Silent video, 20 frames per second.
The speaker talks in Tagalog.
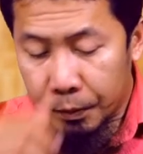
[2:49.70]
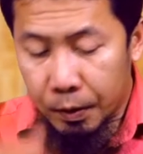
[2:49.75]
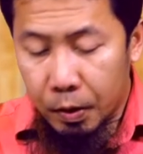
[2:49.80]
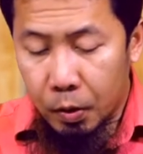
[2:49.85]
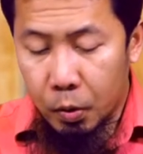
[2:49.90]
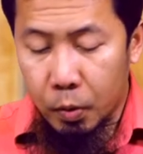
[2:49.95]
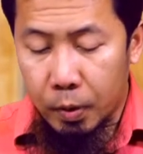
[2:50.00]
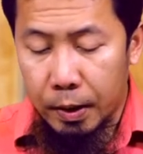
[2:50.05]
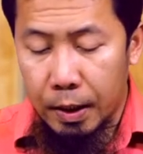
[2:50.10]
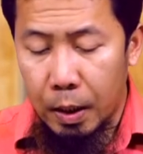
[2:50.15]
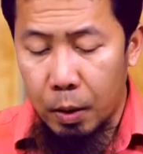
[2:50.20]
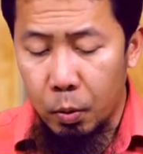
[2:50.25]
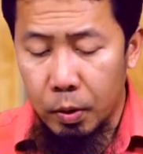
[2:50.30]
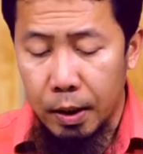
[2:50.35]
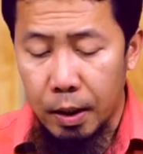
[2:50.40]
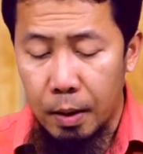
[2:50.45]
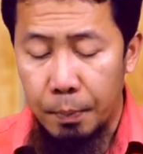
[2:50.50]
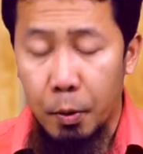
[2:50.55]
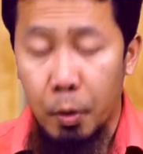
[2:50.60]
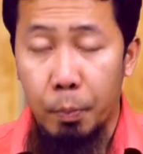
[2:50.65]
So tinanong
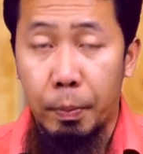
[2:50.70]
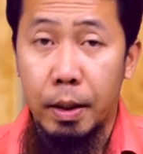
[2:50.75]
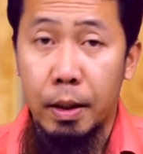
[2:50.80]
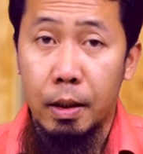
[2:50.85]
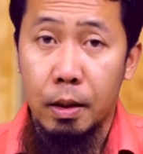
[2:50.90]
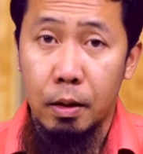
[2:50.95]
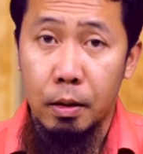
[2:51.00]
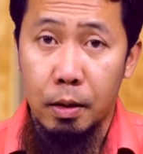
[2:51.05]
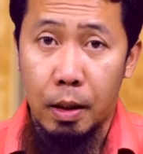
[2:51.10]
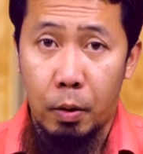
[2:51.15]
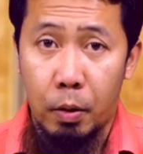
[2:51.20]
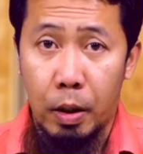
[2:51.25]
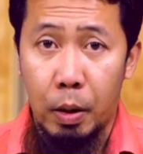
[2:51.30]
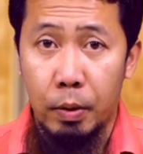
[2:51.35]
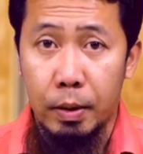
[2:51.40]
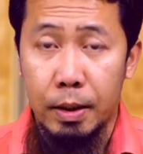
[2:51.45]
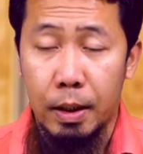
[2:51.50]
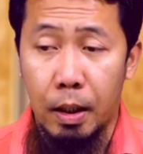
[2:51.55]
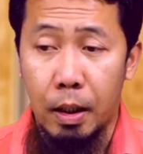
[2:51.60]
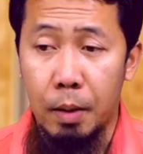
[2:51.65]
siya ng propeta sallallahu
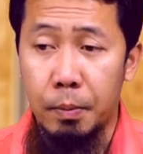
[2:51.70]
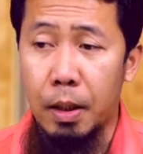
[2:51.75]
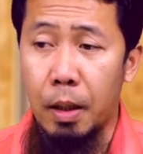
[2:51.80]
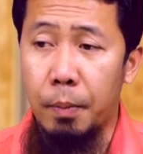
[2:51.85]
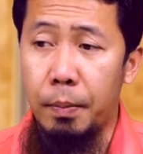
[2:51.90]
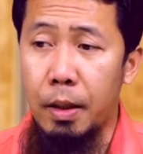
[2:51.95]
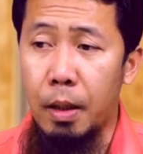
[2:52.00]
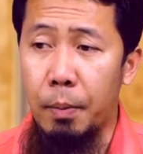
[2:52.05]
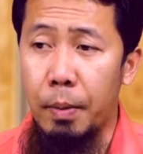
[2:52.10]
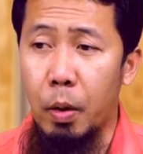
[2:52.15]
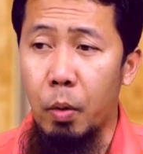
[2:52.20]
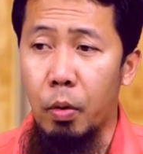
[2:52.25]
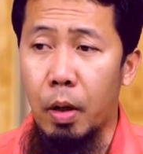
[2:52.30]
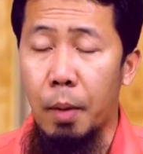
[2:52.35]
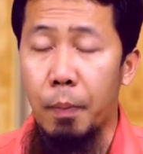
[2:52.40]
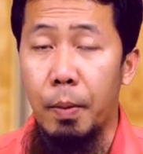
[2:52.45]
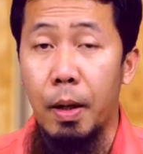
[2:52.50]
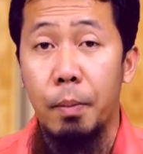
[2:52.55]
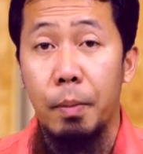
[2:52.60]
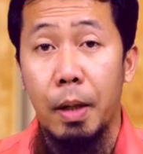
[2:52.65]
alaihi wasallam, sabi niya mayroon
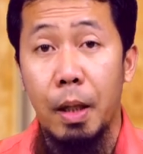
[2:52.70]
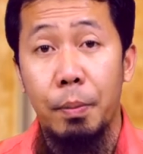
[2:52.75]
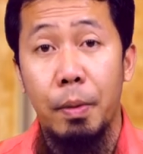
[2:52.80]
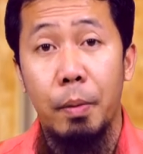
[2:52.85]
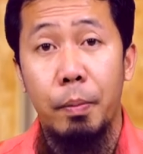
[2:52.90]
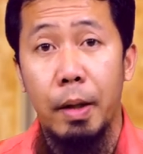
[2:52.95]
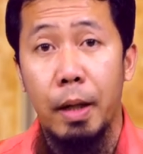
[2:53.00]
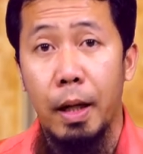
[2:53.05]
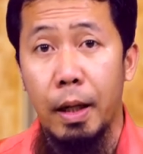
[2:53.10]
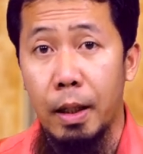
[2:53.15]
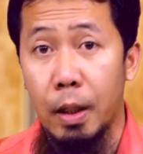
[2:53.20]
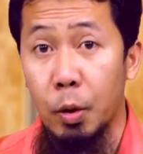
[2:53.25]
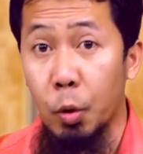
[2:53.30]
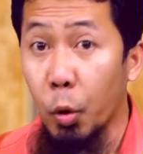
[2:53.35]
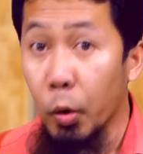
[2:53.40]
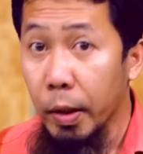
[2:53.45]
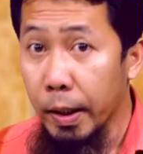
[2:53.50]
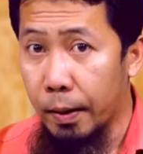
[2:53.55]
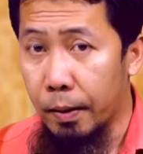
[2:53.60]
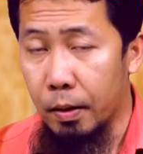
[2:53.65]
ka bang may bibigay na
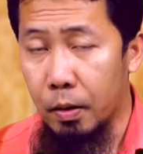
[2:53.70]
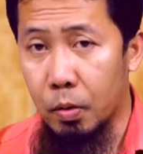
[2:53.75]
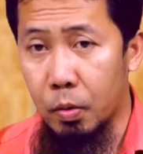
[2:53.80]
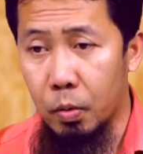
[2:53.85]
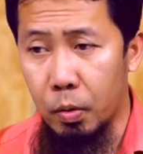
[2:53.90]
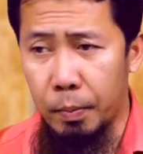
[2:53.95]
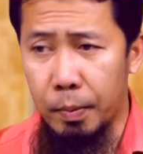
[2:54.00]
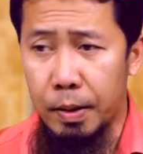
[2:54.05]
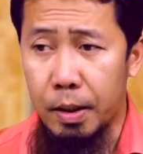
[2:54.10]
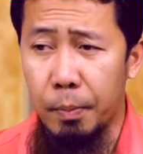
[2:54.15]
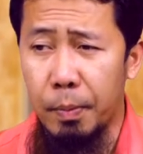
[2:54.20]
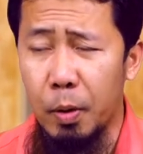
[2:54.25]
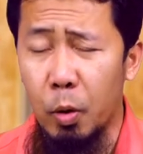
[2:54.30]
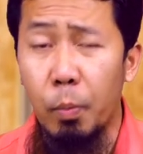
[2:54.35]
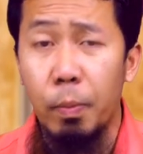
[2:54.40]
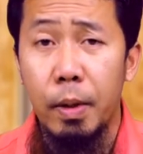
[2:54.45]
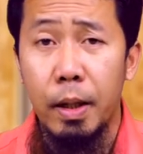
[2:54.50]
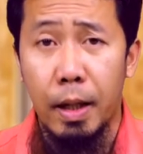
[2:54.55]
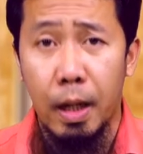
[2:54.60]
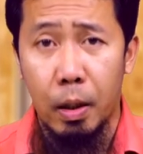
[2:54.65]
duri? So ibig sabihin
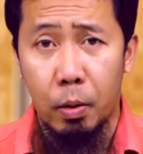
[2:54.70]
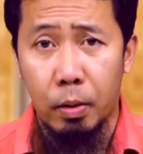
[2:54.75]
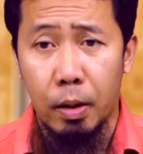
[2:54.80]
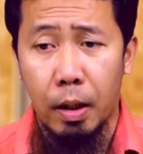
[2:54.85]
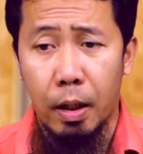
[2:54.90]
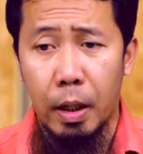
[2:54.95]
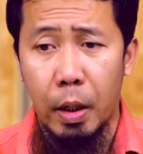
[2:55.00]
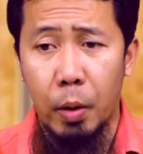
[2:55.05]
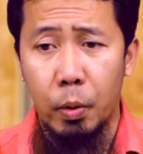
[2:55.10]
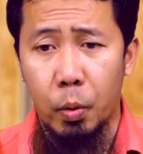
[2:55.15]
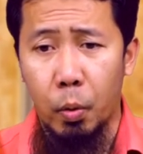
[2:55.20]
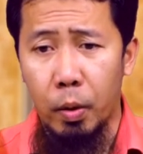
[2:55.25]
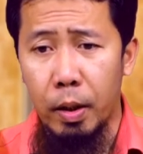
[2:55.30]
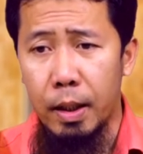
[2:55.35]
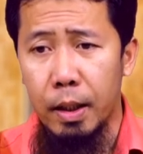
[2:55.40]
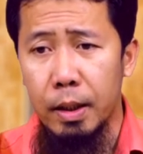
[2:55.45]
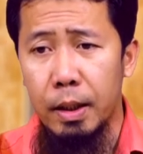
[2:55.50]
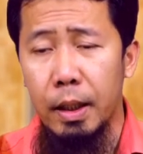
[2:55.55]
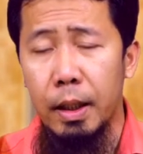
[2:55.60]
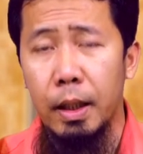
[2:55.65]
obligado talaga yung duri
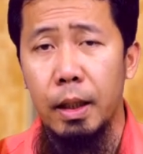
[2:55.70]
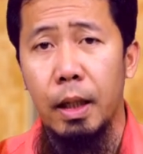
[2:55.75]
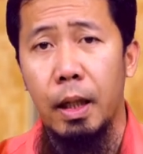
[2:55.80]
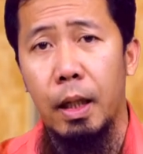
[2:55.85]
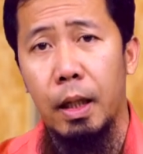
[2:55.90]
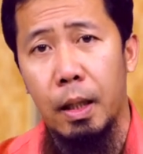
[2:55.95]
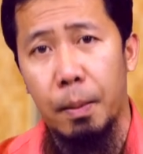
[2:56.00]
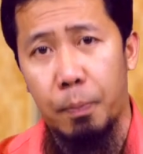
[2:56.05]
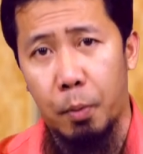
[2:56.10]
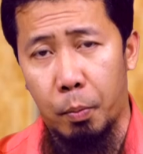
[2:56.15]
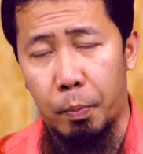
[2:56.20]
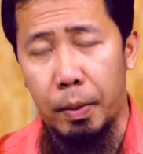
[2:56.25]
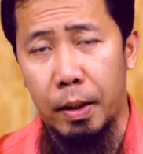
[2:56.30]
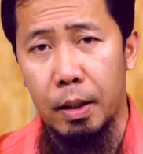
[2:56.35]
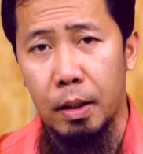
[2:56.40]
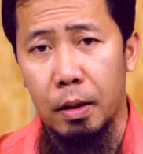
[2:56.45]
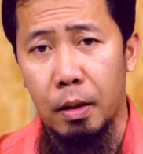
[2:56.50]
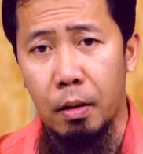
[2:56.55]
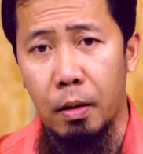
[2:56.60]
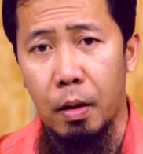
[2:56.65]
kasi hiniling ng
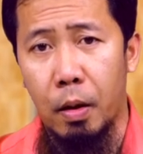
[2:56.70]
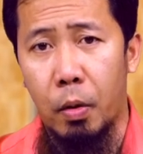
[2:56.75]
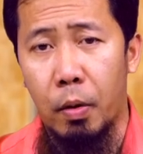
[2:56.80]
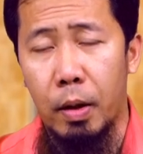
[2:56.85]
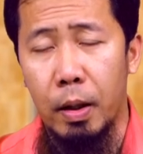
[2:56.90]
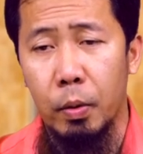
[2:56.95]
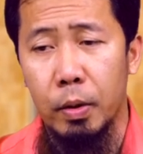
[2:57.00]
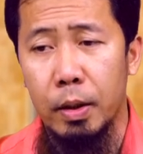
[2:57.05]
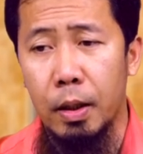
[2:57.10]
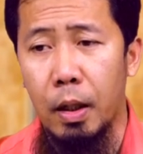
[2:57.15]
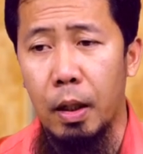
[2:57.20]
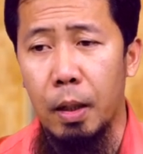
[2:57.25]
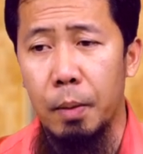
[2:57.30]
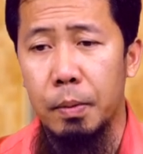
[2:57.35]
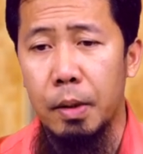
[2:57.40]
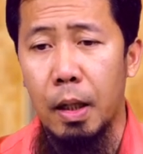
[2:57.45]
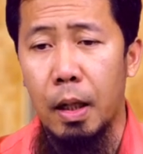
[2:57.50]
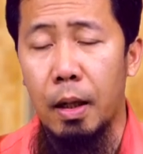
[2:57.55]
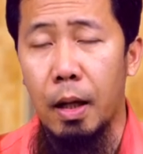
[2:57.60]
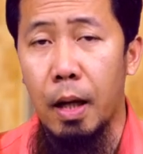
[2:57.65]
propeta sallallahu alaihi wasallam
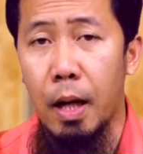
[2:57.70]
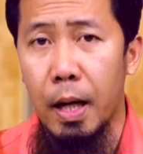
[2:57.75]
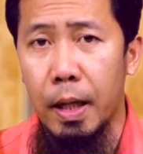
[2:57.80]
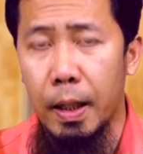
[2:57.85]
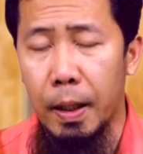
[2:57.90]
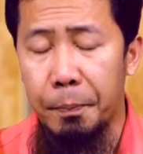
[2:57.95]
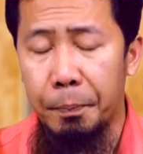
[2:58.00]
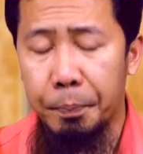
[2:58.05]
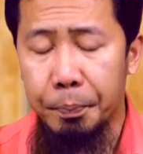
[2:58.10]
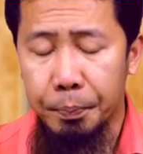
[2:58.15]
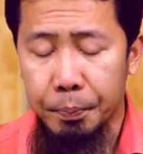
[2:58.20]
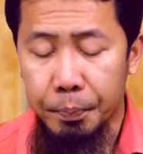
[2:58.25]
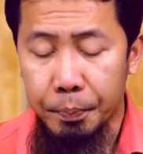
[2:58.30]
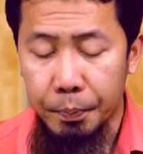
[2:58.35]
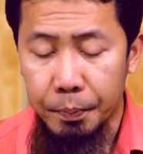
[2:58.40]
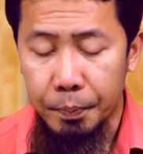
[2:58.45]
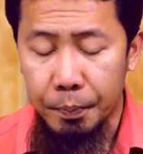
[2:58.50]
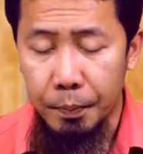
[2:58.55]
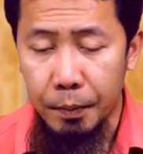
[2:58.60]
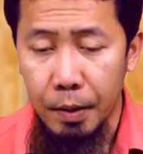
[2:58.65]
sa lalaki.
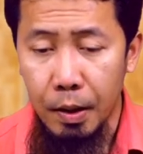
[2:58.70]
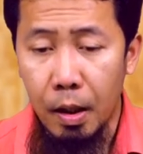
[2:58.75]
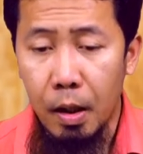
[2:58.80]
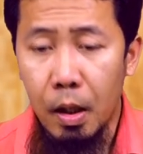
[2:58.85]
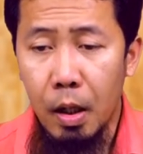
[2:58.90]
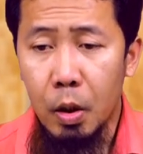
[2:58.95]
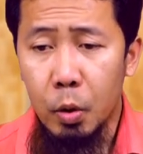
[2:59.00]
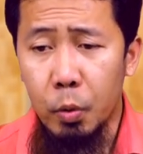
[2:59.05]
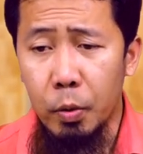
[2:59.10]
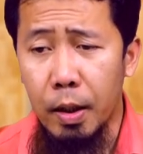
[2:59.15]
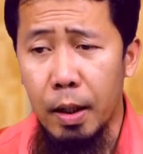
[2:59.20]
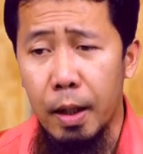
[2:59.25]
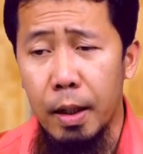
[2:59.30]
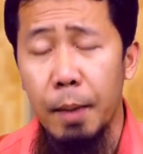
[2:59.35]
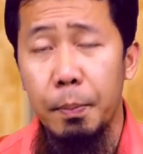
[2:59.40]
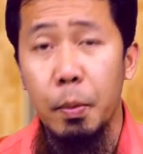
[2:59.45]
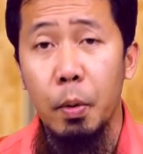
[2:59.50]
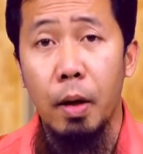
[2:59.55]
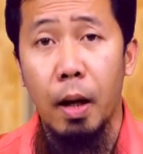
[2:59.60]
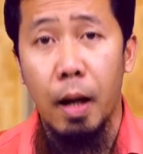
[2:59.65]
So
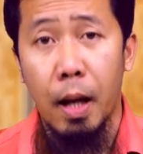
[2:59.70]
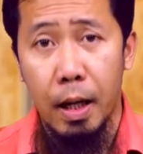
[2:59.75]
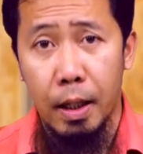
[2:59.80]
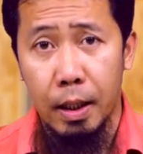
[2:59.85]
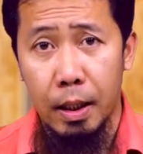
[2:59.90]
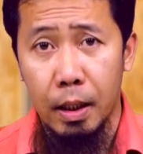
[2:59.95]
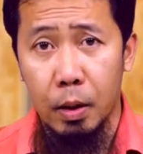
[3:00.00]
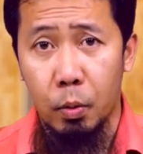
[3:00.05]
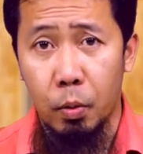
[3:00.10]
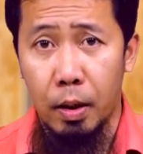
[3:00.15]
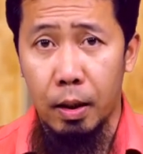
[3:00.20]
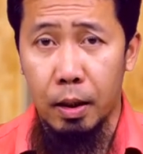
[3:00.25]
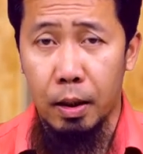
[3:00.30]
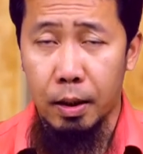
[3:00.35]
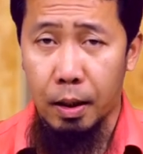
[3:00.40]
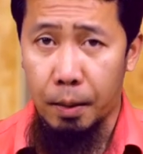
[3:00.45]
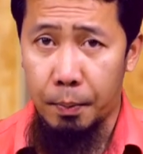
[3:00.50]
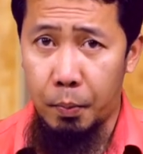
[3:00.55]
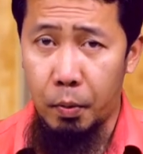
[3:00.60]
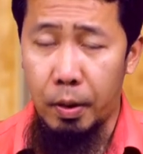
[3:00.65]
naghanap yung lalaki at walang
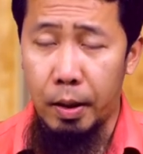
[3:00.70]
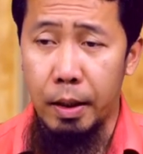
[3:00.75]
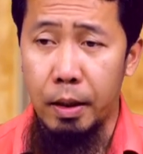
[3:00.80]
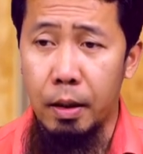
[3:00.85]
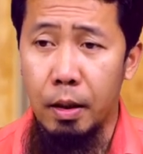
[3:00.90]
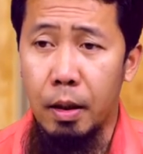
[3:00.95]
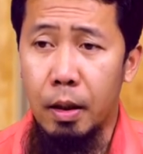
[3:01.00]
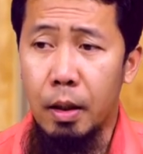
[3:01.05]
natagpuan.